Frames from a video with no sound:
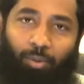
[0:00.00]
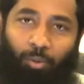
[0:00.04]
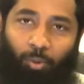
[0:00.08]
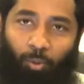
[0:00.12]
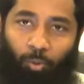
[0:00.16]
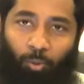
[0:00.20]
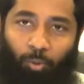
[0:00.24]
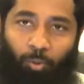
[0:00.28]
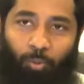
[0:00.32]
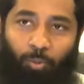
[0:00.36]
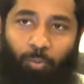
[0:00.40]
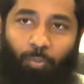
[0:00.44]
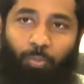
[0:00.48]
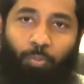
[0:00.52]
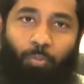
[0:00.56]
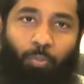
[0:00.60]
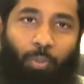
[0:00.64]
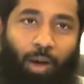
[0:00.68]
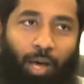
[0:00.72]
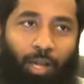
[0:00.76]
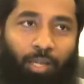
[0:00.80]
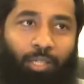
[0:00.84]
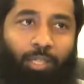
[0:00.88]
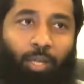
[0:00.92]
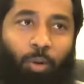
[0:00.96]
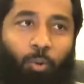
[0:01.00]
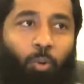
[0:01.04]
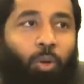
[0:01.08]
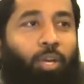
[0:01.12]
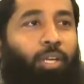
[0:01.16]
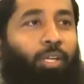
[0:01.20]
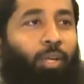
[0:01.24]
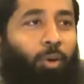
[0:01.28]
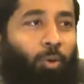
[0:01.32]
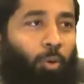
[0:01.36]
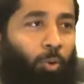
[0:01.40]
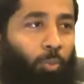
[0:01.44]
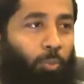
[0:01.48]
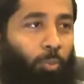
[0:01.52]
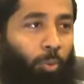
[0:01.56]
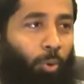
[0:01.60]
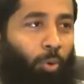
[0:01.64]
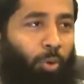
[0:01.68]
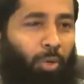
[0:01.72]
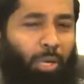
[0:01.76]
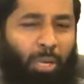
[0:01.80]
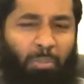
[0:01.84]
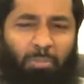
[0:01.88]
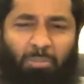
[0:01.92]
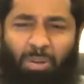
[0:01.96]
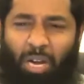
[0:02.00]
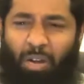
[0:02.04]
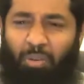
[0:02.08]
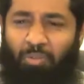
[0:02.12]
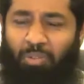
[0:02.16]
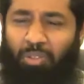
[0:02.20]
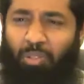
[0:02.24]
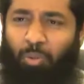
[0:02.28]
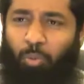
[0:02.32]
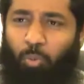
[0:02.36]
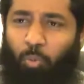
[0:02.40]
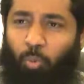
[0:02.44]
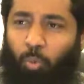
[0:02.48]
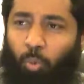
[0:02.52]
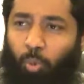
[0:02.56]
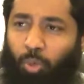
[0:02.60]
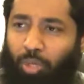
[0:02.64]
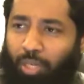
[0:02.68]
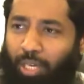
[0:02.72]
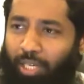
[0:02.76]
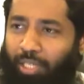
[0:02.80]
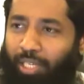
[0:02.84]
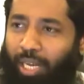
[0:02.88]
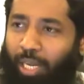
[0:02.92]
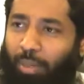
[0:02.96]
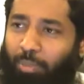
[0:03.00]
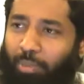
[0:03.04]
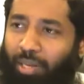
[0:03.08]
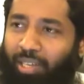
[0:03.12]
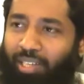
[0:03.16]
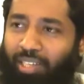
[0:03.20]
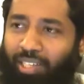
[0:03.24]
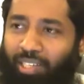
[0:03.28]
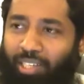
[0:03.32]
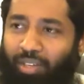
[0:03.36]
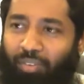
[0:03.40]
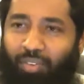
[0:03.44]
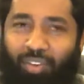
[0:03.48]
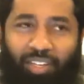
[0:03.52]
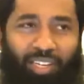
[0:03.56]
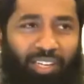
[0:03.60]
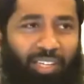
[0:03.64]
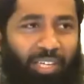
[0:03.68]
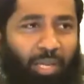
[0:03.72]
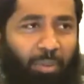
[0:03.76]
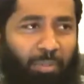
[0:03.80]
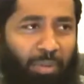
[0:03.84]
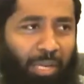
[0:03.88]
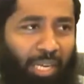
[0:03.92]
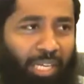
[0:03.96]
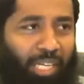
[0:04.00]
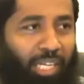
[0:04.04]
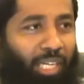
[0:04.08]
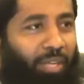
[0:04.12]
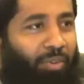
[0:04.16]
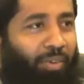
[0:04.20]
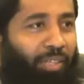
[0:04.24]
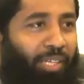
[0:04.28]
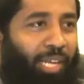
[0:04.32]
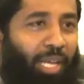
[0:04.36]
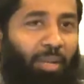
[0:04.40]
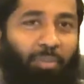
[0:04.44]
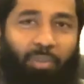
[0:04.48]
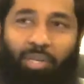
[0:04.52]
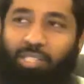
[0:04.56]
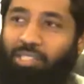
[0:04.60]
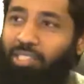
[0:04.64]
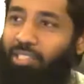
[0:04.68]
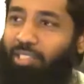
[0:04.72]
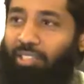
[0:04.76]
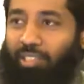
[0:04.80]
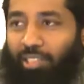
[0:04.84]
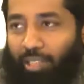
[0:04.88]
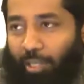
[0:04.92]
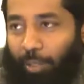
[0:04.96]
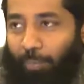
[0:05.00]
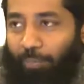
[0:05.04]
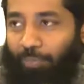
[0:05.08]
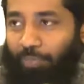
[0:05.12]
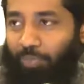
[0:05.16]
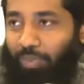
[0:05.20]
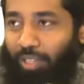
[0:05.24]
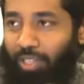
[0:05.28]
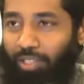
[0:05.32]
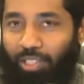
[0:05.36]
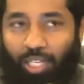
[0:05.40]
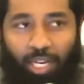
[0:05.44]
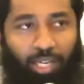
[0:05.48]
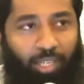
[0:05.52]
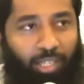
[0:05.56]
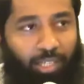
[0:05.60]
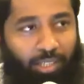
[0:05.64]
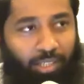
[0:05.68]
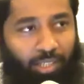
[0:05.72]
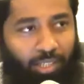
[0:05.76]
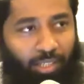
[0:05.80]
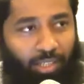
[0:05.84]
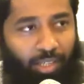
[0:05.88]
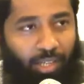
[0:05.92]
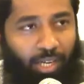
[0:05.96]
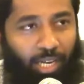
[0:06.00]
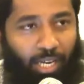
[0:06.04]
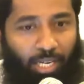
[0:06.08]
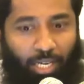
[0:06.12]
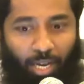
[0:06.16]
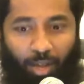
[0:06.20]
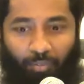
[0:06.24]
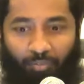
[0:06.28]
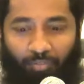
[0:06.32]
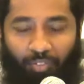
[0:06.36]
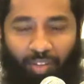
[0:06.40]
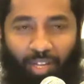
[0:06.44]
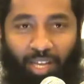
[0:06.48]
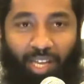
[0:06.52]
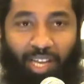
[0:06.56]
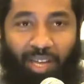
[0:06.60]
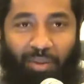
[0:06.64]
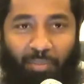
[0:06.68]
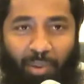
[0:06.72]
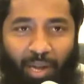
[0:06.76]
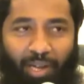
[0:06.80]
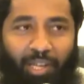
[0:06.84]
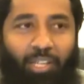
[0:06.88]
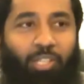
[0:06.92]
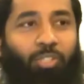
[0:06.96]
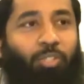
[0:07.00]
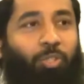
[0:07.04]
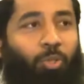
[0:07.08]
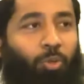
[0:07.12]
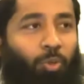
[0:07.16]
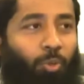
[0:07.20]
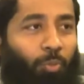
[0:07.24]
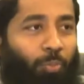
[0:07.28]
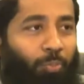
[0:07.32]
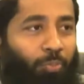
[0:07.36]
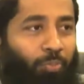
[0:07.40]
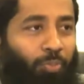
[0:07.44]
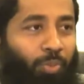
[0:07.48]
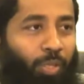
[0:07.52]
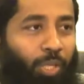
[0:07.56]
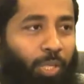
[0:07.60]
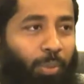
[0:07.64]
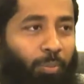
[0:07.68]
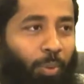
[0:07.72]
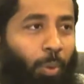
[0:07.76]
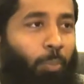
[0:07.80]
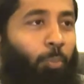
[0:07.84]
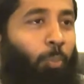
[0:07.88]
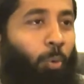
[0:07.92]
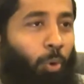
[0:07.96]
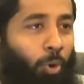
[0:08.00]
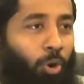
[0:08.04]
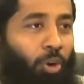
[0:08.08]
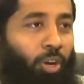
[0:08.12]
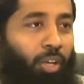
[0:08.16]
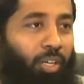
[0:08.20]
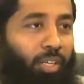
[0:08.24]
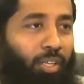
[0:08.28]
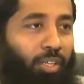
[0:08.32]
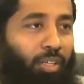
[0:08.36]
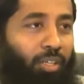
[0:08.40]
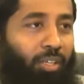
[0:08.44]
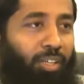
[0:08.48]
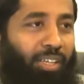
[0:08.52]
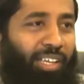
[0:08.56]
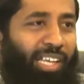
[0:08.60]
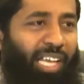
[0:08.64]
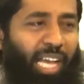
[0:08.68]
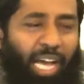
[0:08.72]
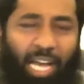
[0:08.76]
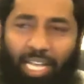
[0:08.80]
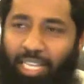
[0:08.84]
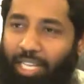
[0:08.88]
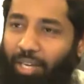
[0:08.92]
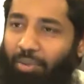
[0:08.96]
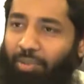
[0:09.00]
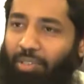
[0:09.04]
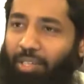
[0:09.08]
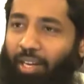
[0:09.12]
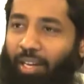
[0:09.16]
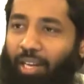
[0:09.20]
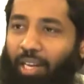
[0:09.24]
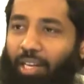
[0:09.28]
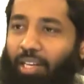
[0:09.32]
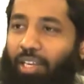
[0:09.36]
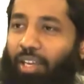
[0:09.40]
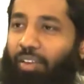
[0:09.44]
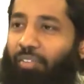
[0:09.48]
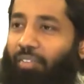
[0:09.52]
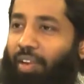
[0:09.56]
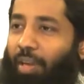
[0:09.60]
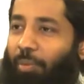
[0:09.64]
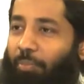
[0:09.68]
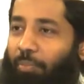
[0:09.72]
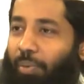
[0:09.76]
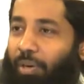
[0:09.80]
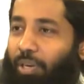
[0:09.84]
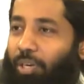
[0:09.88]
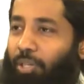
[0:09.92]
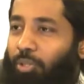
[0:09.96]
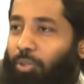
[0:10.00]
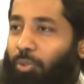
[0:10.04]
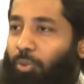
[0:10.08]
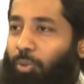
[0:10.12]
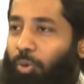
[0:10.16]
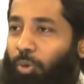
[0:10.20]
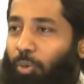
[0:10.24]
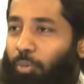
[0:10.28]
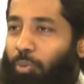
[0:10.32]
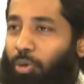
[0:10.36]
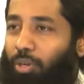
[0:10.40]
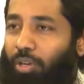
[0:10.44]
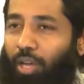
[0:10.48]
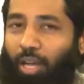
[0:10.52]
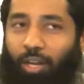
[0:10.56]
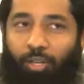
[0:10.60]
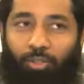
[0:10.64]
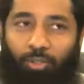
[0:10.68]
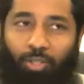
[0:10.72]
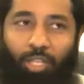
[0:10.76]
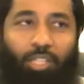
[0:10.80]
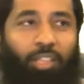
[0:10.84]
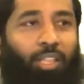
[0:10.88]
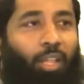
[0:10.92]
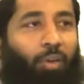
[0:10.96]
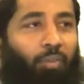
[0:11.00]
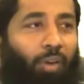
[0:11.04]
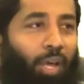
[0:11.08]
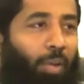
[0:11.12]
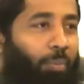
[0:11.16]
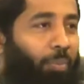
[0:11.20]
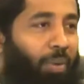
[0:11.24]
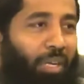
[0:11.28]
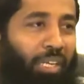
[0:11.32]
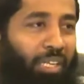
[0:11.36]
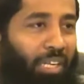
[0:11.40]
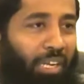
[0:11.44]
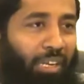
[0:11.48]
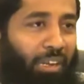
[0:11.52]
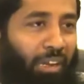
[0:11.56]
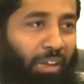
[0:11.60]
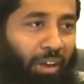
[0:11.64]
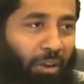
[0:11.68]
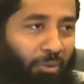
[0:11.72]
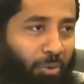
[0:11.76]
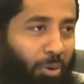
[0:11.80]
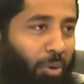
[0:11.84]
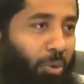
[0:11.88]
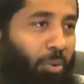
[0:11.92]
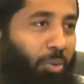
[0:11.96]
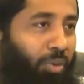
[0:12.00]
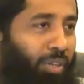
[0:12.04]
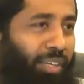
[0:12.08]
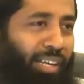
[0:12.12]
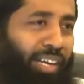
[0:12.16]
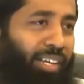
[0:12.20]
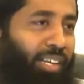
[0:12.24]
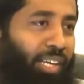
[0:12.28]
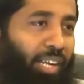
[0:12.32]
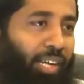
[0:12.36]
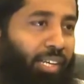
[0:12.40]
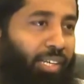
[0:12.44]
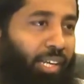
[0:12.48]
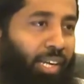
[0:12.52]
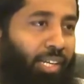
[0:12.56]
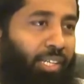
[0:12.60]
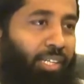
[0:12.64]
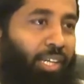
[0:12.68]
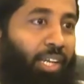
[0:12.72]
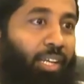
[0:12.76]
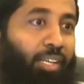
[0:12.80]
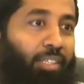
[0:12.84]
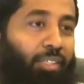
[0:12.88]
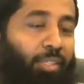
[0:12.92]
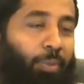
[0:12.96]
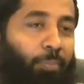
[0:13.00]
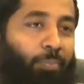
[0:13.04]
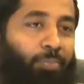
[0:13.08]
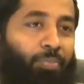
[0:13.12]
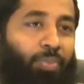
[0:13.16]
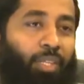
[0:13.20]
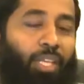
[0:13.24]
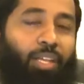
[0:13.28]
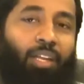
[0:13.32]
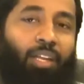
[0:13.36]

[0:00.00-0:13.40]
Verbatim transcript: ஒரு மார்க்க உரைக்க ஒரு ப்ரோக்ராம் நான் வந்து குறிய டைமில் இருக்க வேண்டிய டைம் ஏற்கனவே டைம் என்ன செஞ்சுட்டு தாண்டிட்டு நான் வேகமாக என்ன செய்யணும் இப்போ போகணும் அங்கே அதில் வந்து நான் எங்கே வெயிட் பண்ணுறதுக்கோ ப்ளோக் எந்த வாய்ப்பும் எனக்கு இல்லை அவ்வளோவுக்கு நான் நேரம் டைட்டாக இருந்தேன்